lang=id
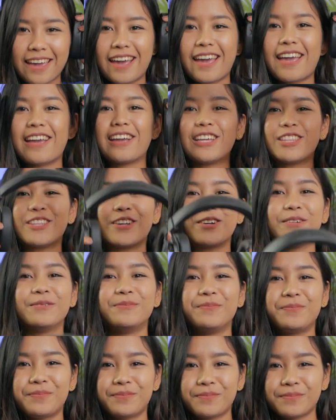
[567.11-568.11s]
kayak gitu.
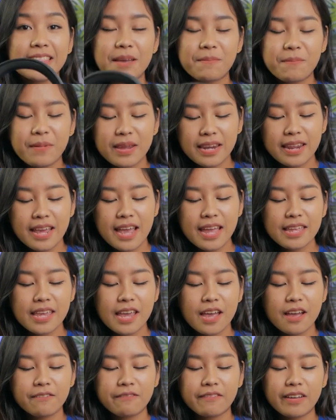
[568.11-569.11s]
Tapi dia
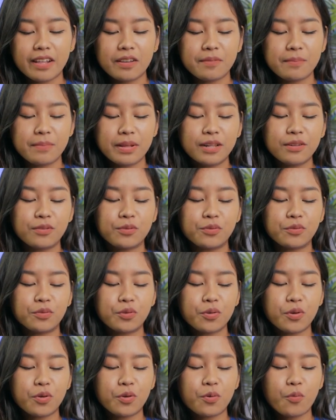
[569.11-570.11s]
hanya available
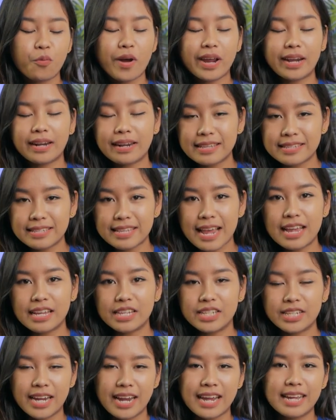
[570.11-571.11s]
untuk wireless
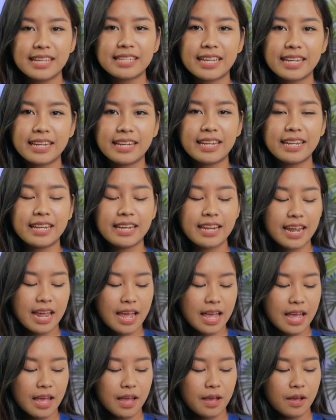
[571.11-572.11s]
aja, jadi
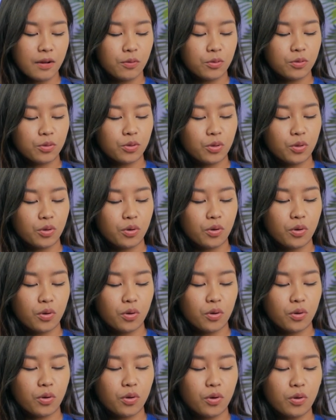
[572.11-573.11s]
dia
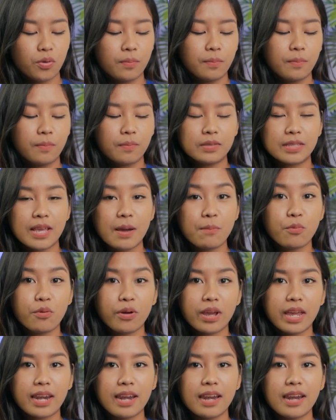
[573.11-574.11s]
untuk
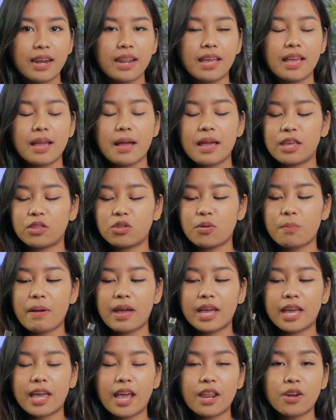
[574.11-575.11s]
nyambungin itu
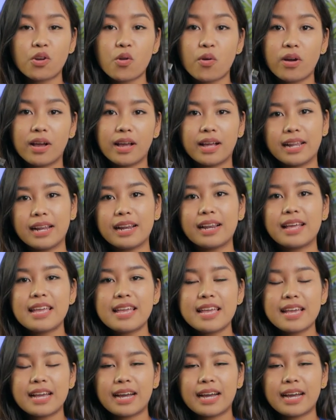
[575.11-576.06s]
pakai dongle